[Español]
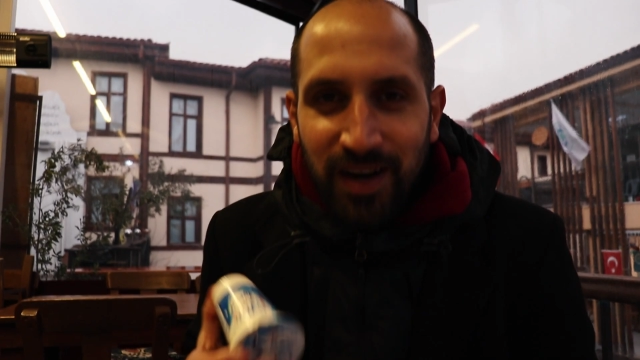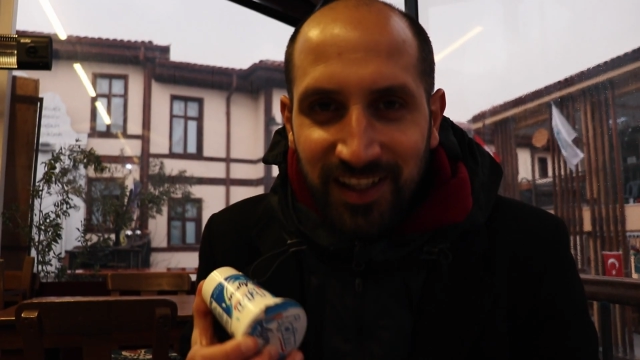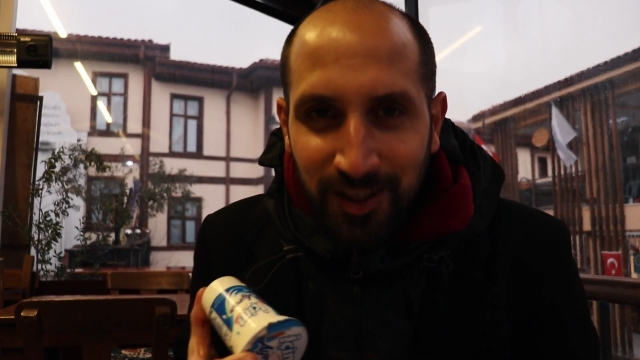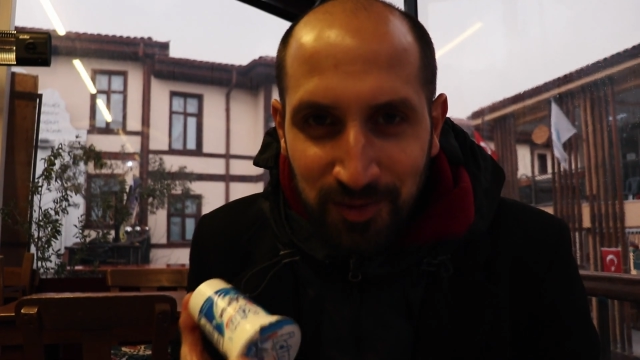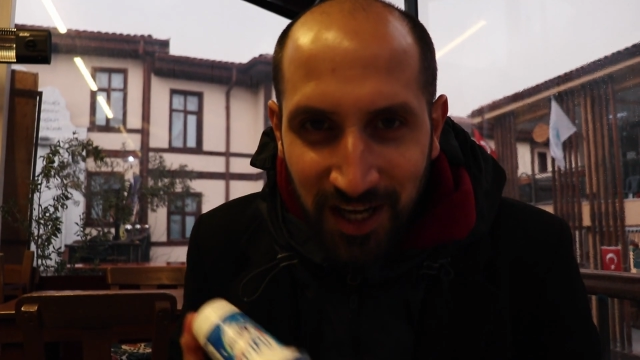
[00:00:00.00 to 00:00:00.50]

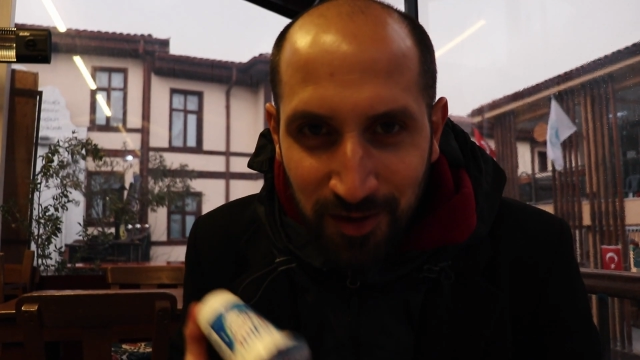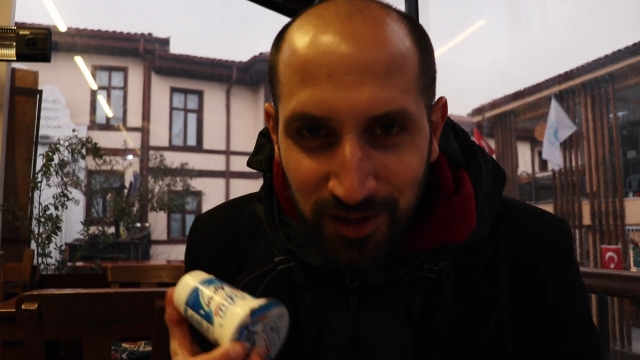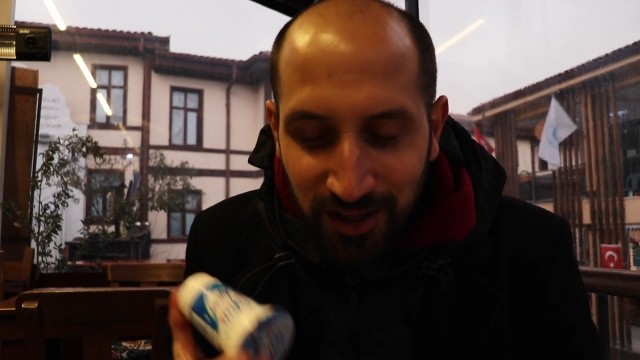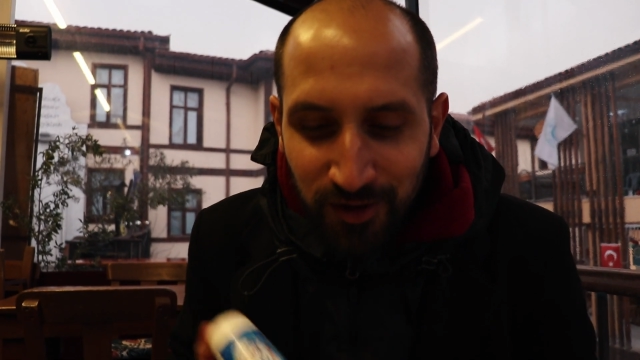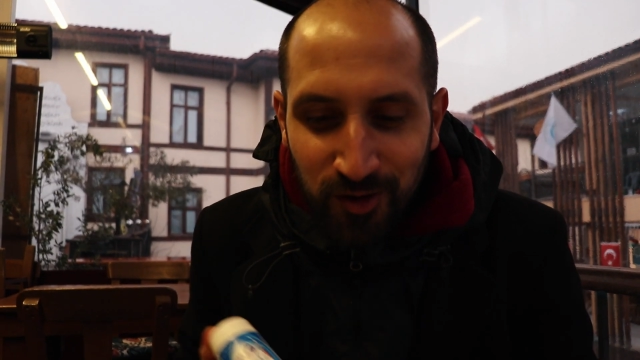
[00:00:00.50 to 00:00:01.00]
Para terminar el
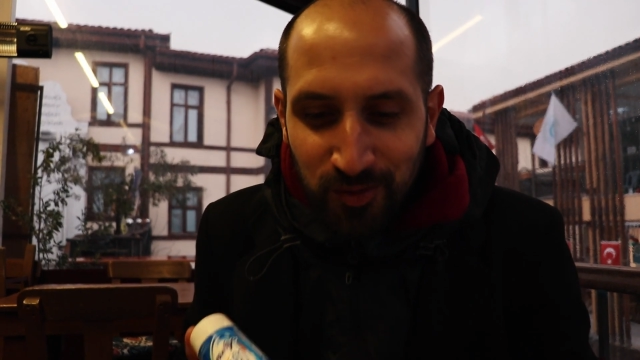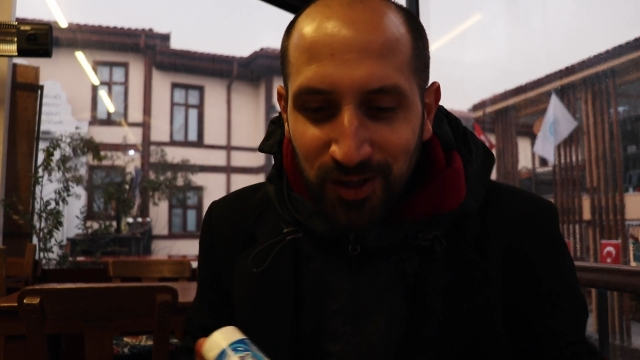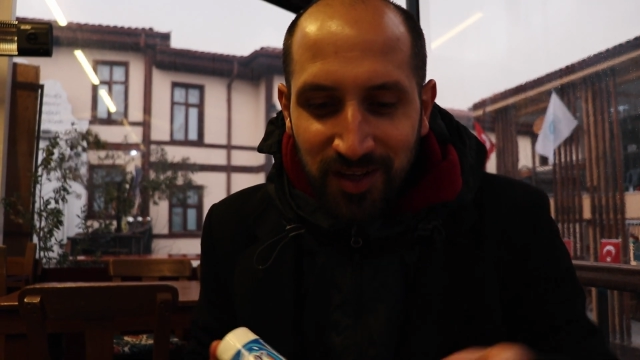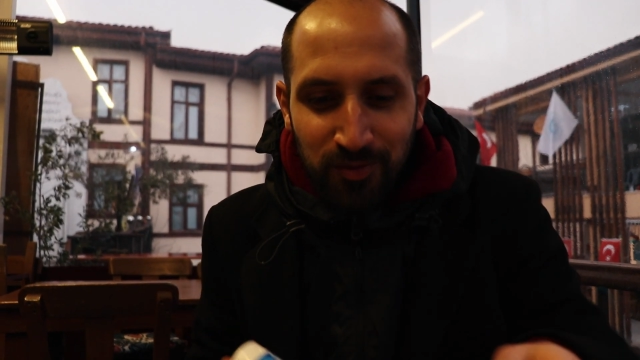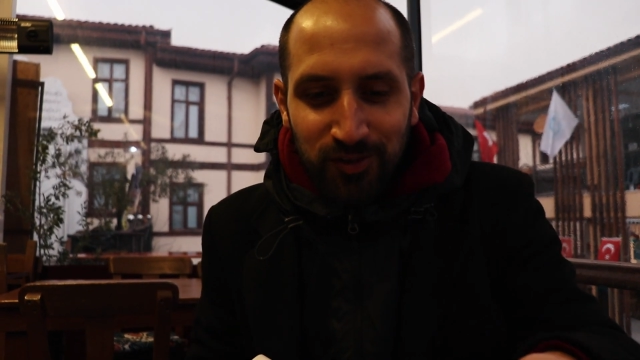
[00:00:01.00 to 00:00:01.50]
video, como
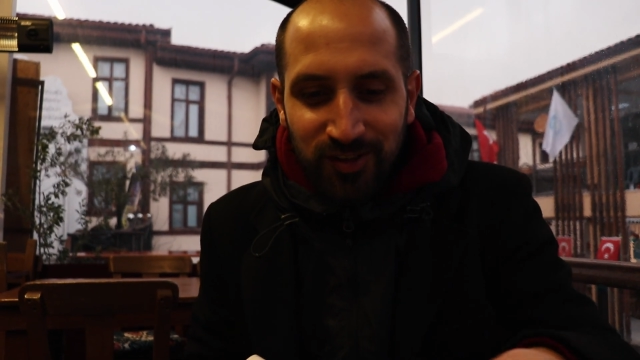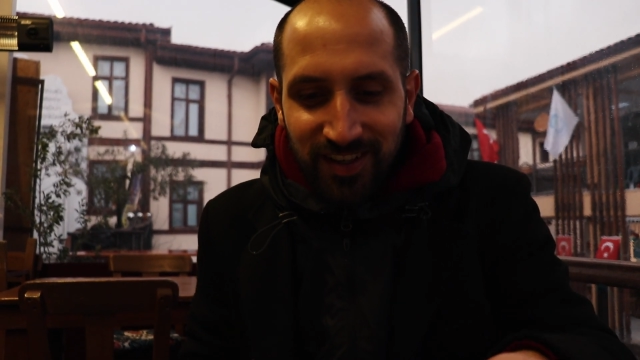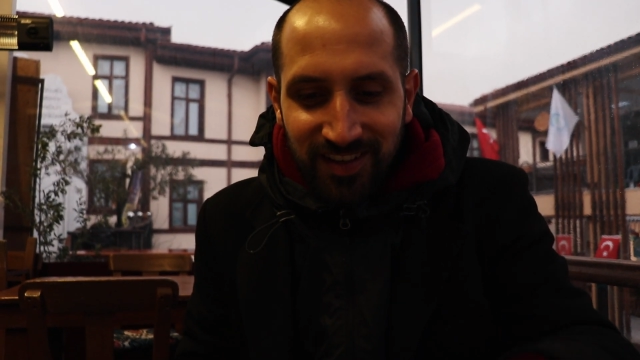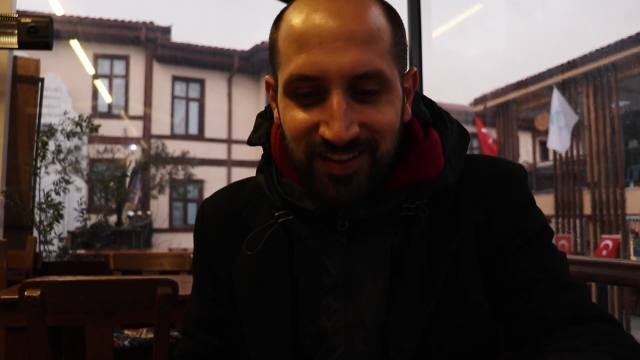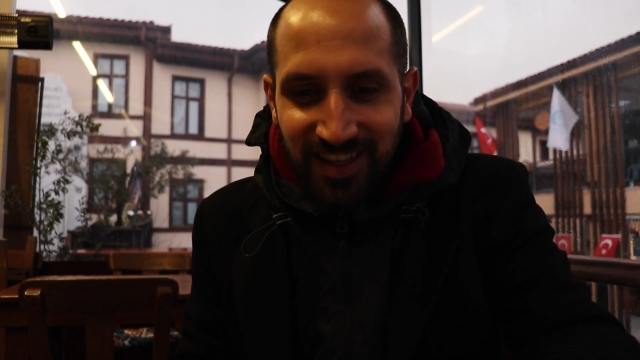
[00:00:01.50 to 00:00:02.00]
dijimos,
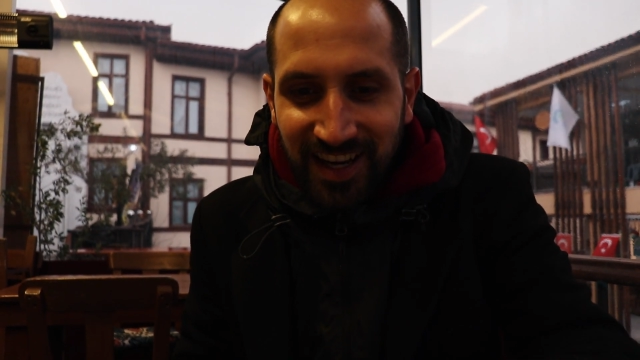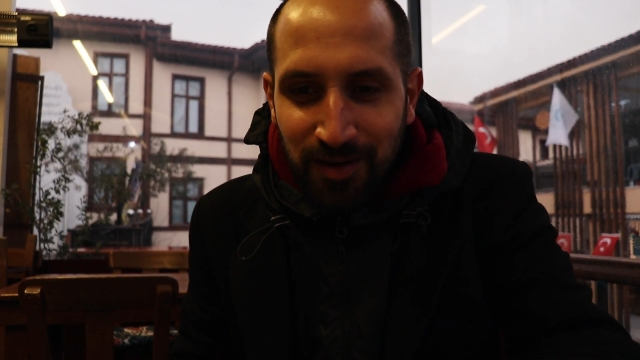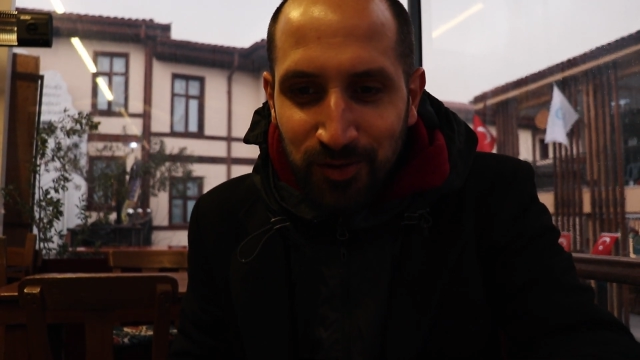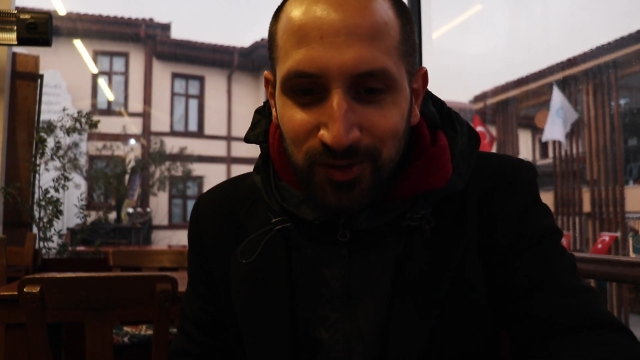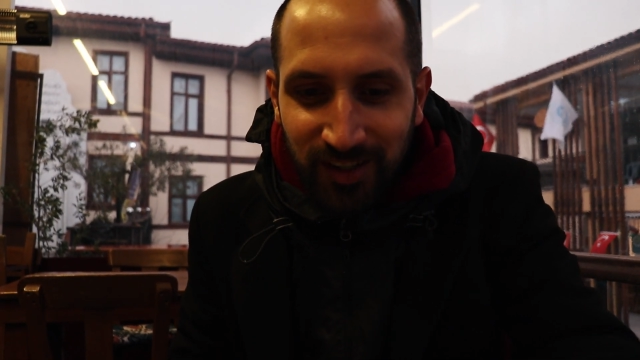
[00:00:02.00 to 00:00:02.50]

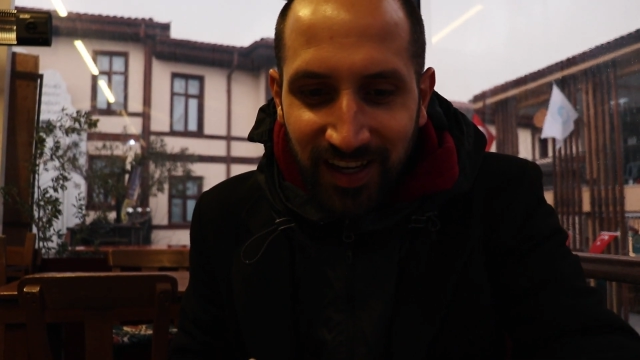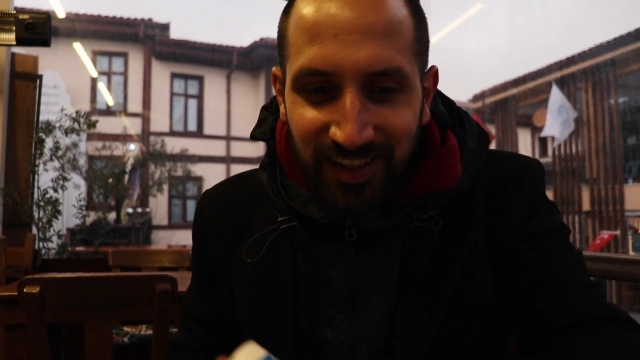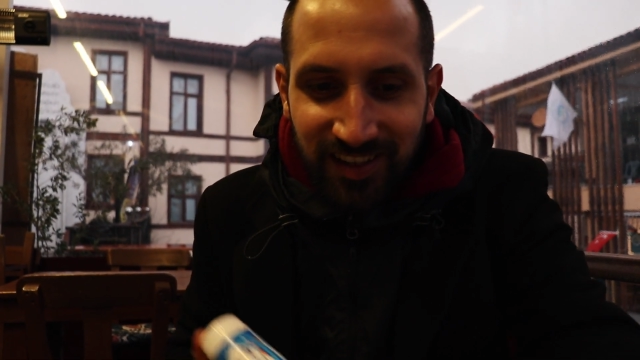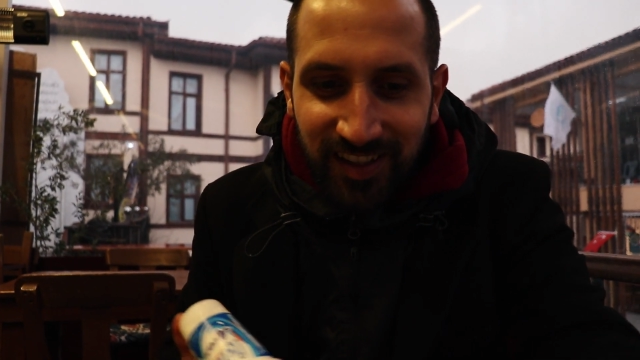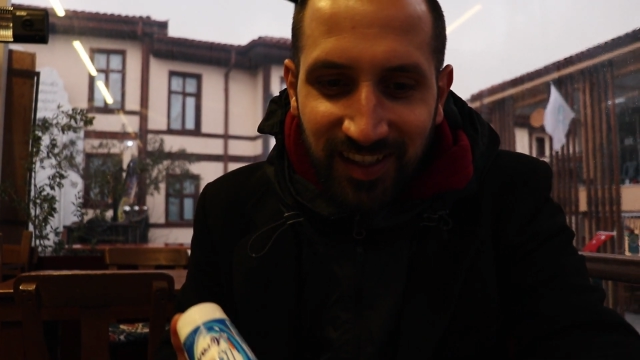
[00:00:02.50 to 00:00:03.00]
llegamos a
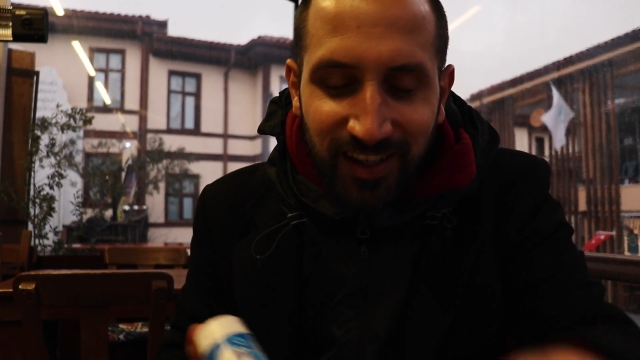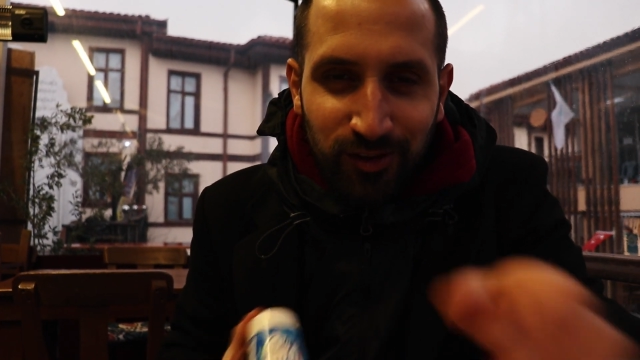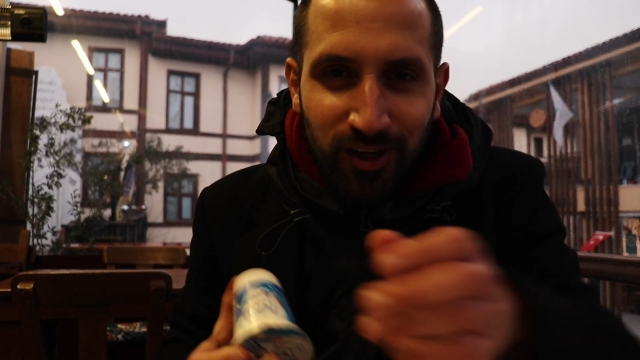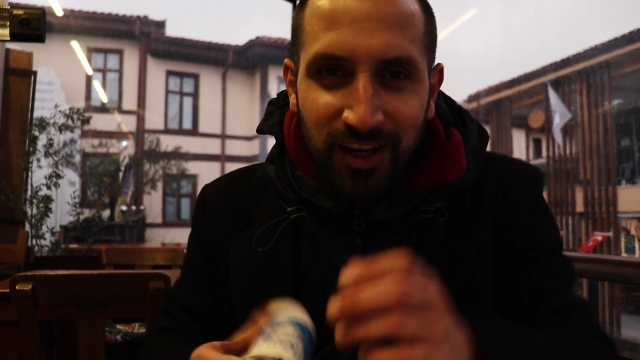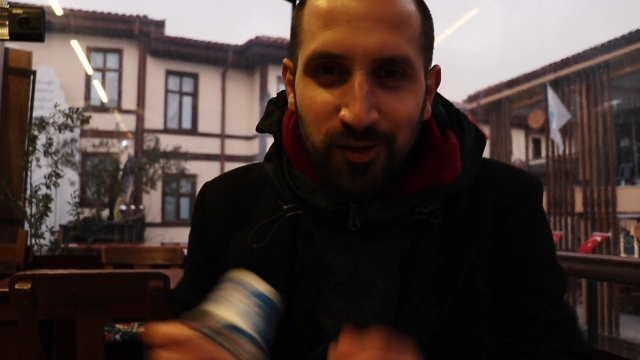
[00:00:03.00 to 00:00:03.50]
este
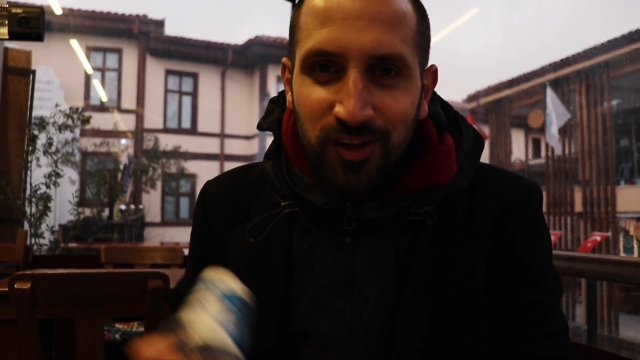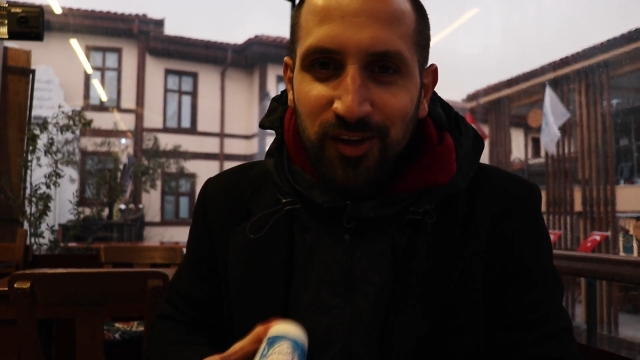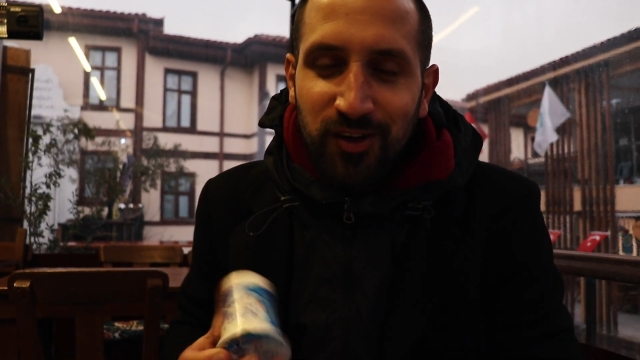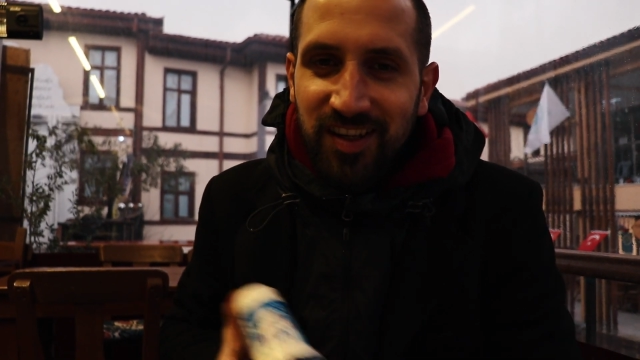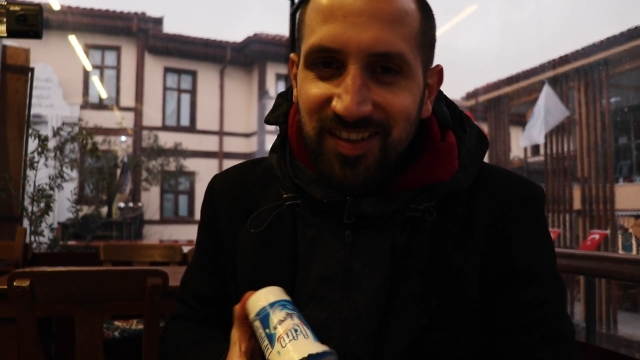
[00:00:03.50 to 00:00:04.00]
restaurante que nos
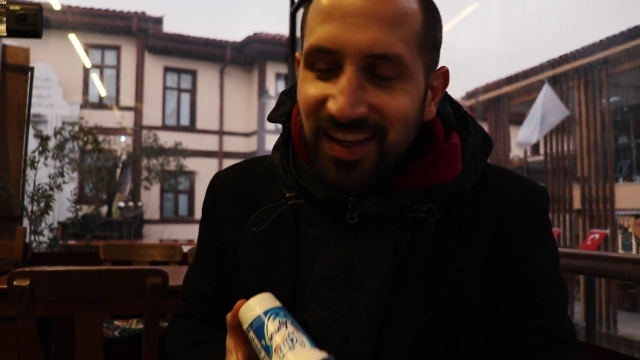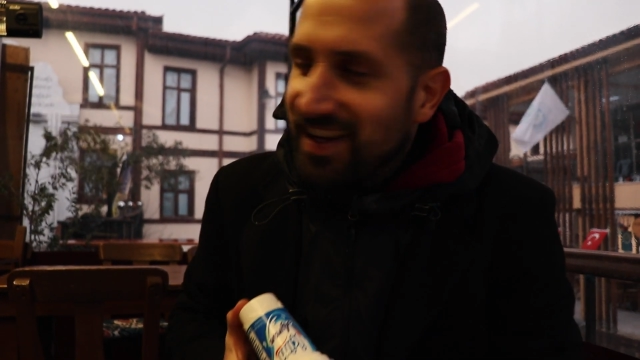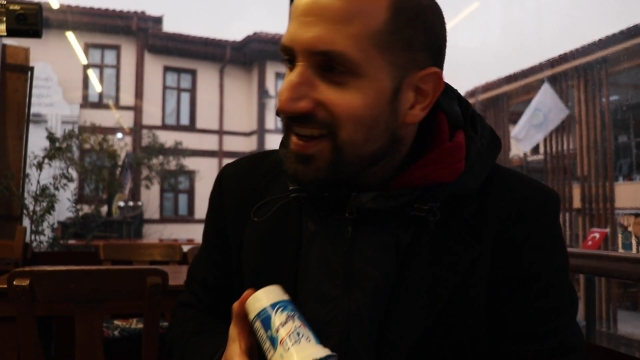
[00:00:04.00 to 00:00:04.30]
dijeron que es